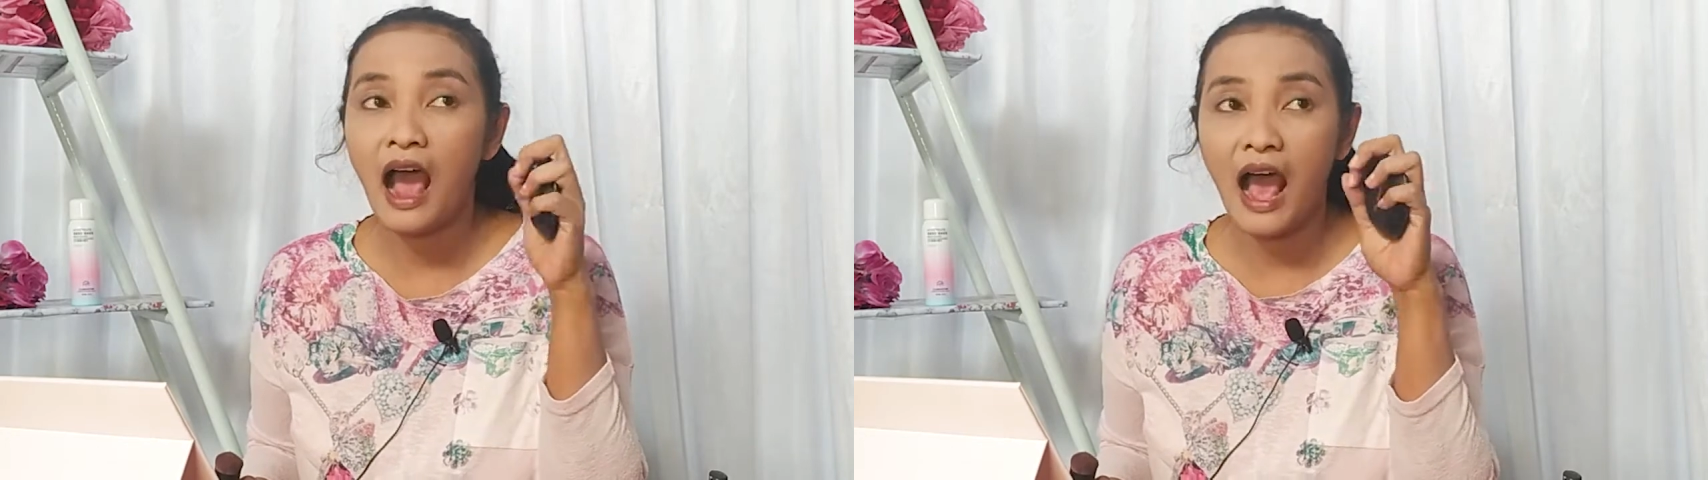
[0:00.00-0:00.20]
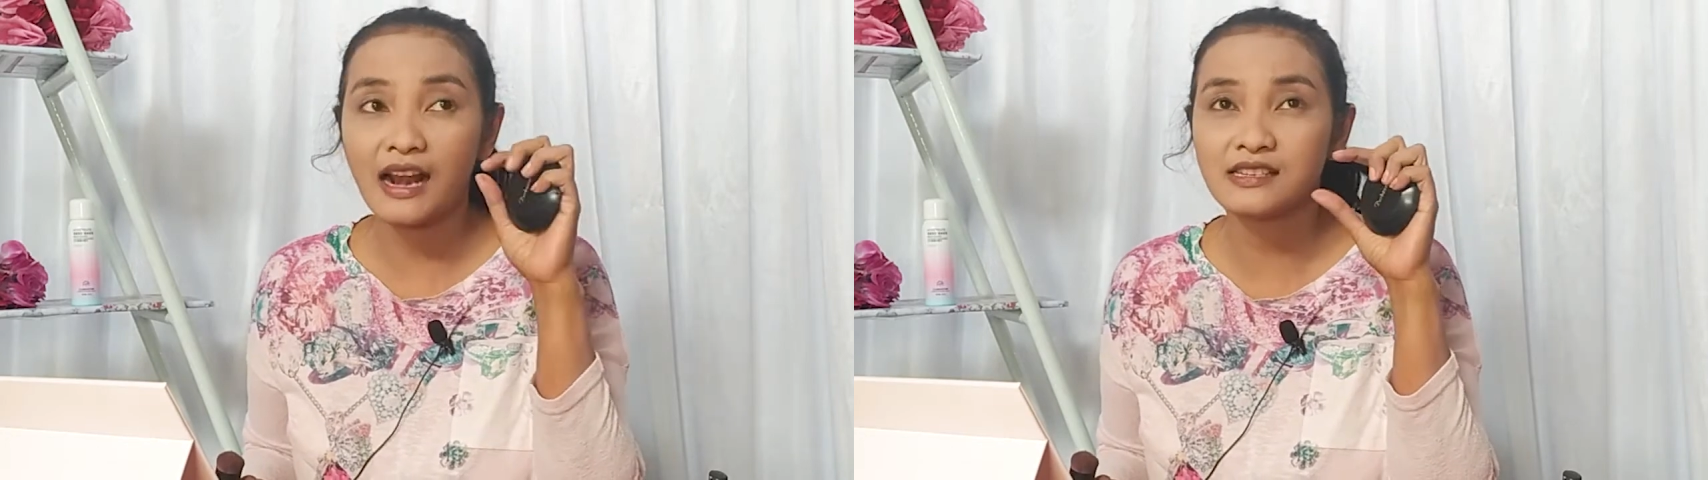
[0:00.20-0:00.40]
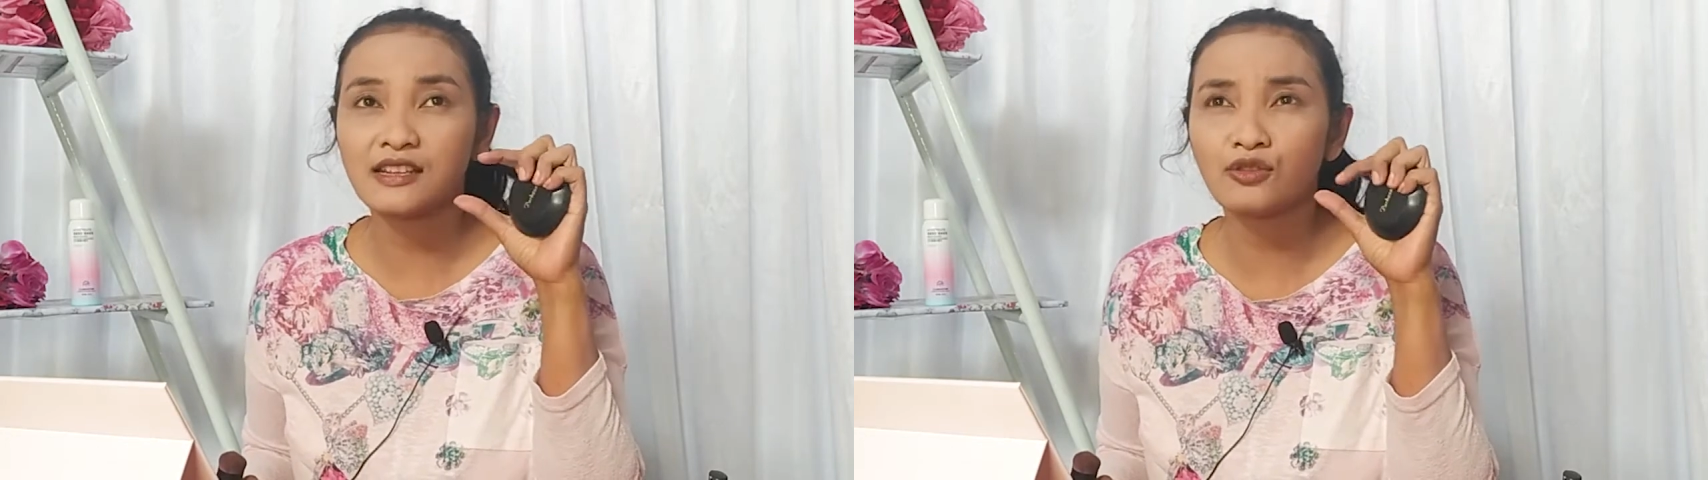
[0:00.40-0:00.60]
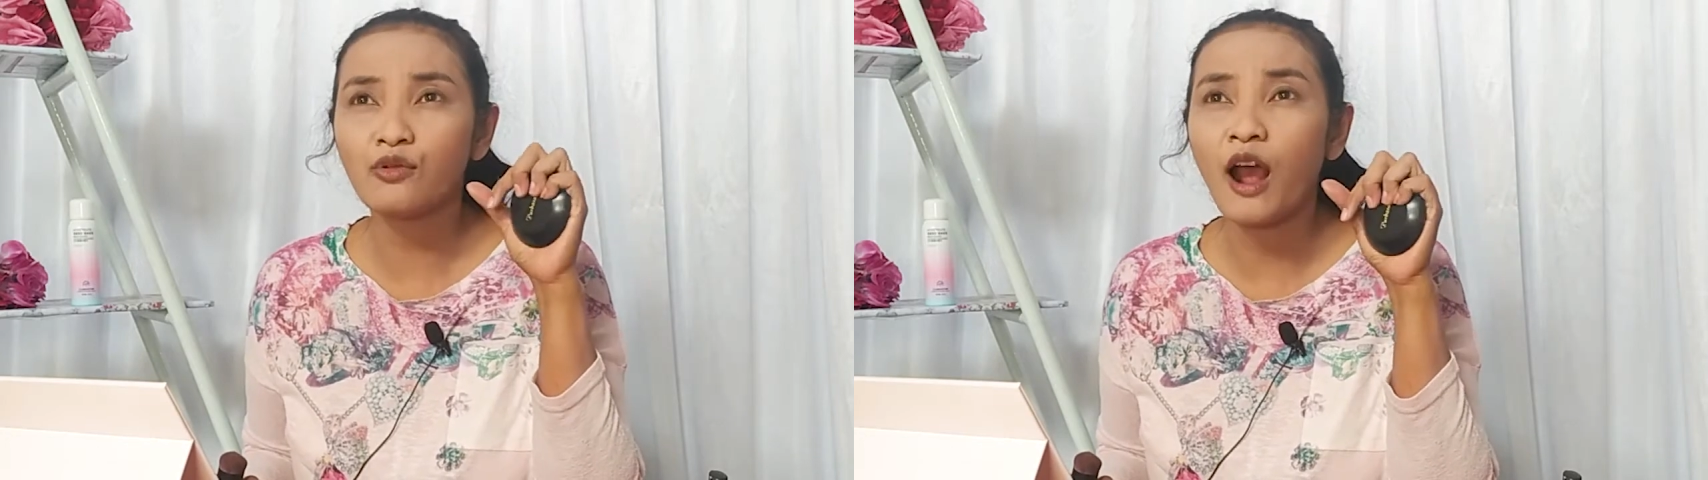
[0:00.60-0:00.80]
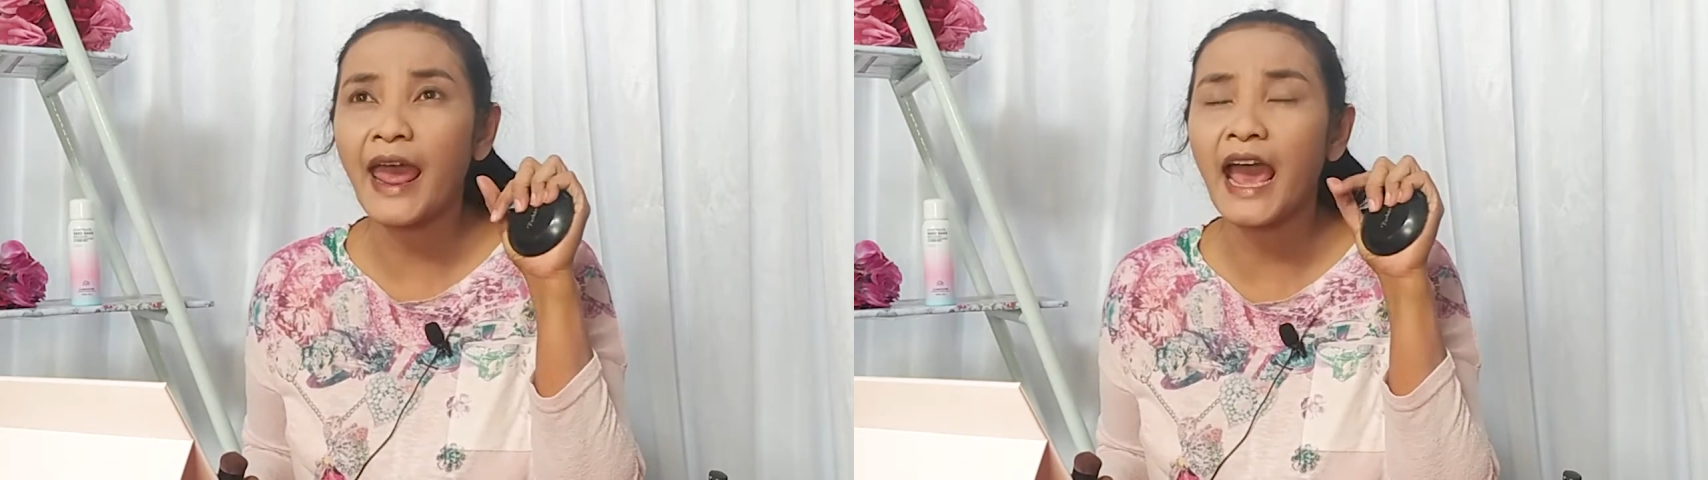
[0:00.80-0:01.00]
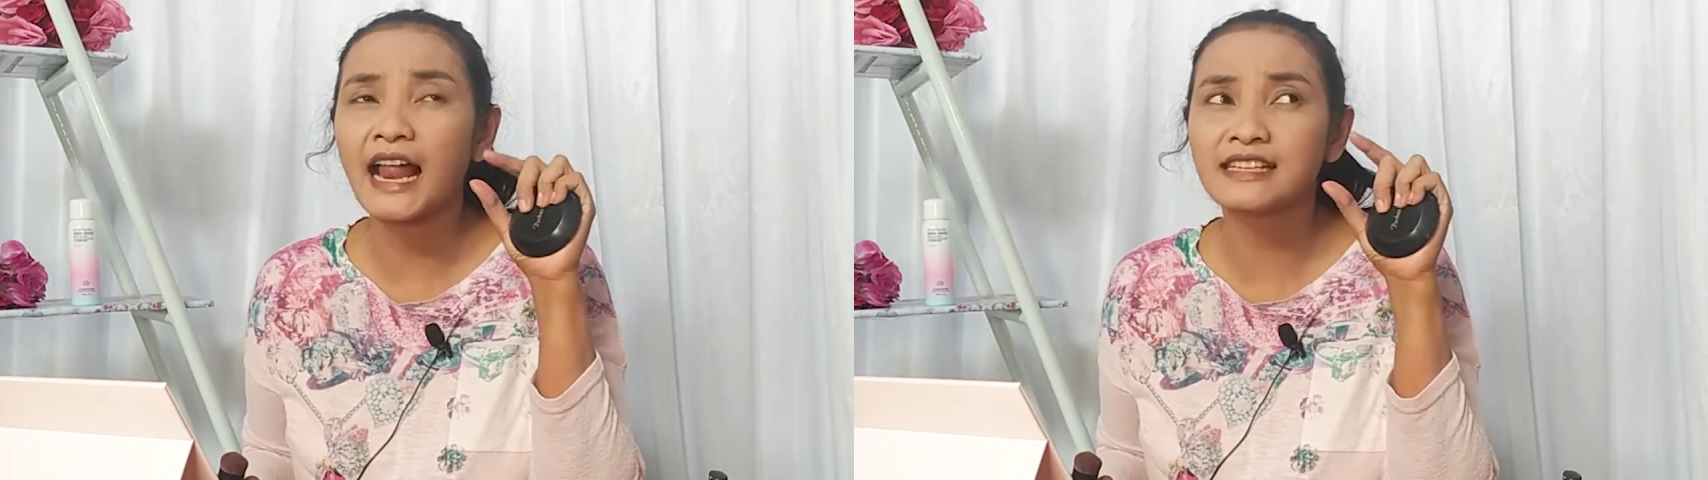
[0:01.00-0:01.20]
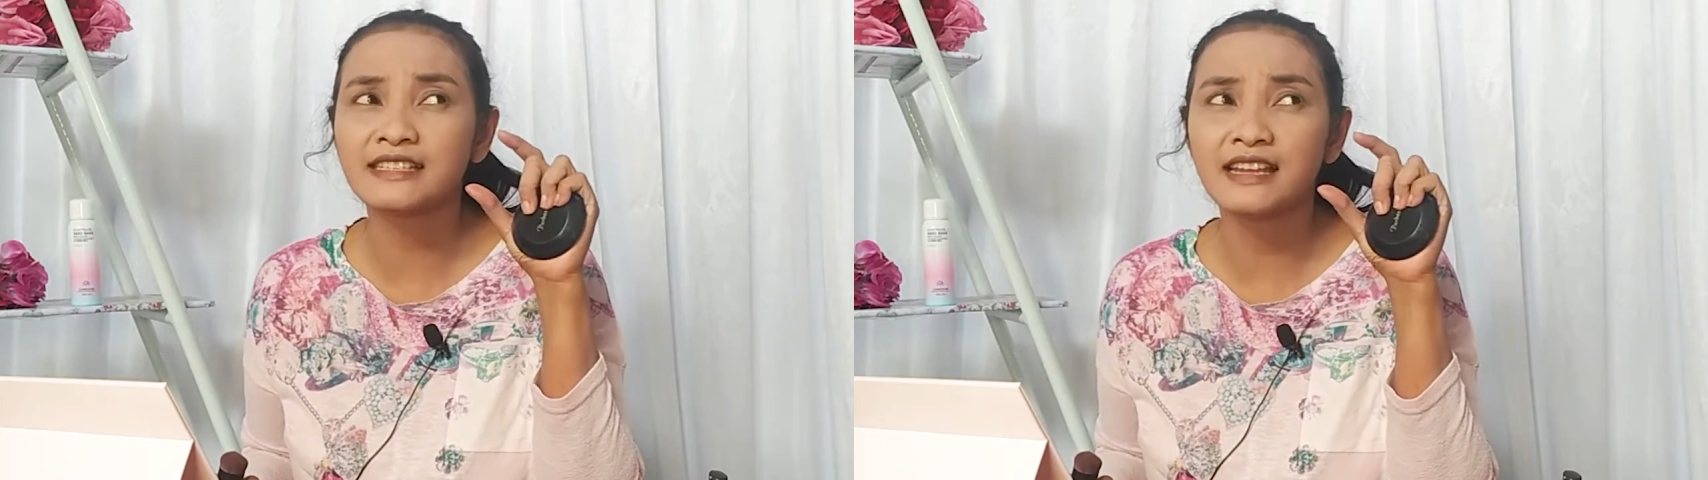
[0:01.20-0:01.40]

Alisnya tuh kayak alis